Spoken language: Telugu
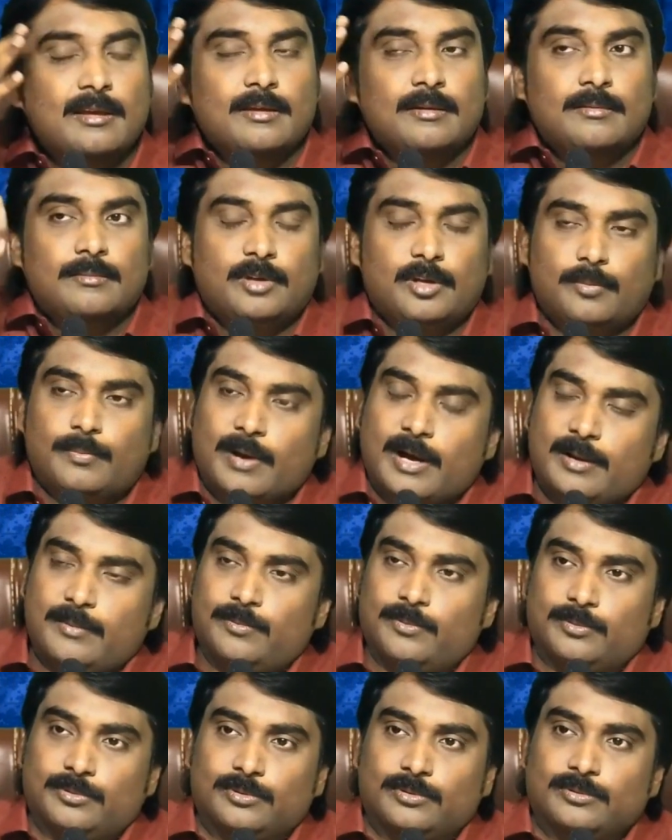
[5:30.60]
మీరు
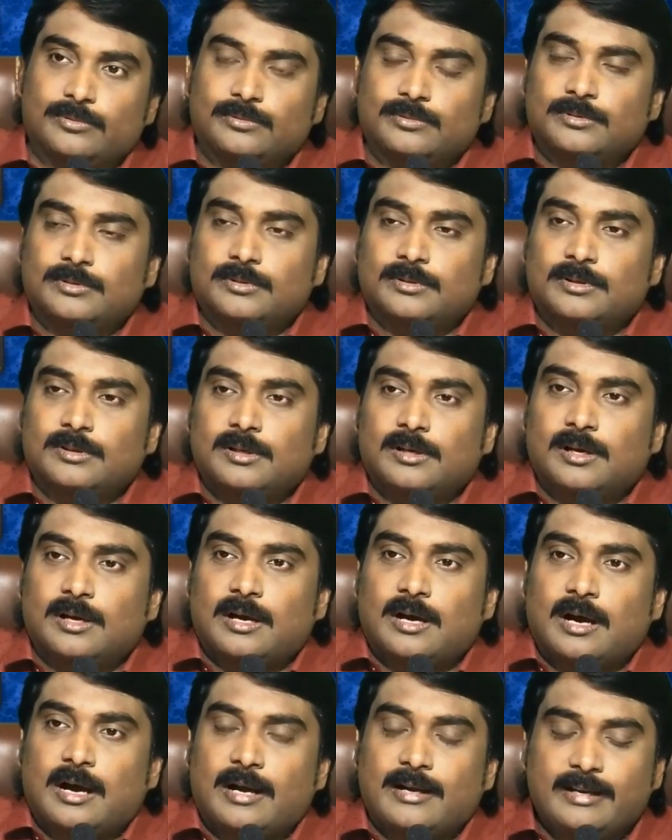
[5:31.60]
పారిపోదురు
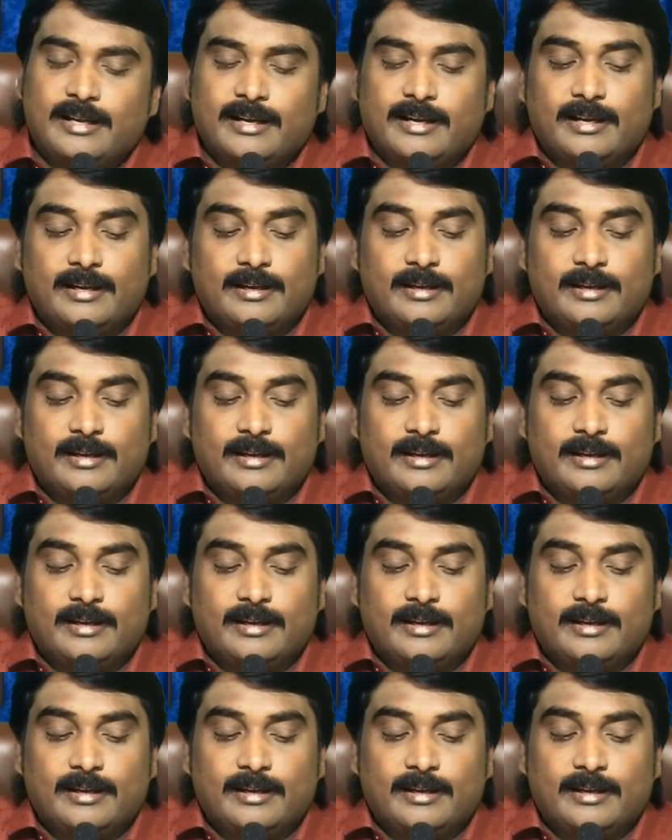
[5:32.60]
అంటే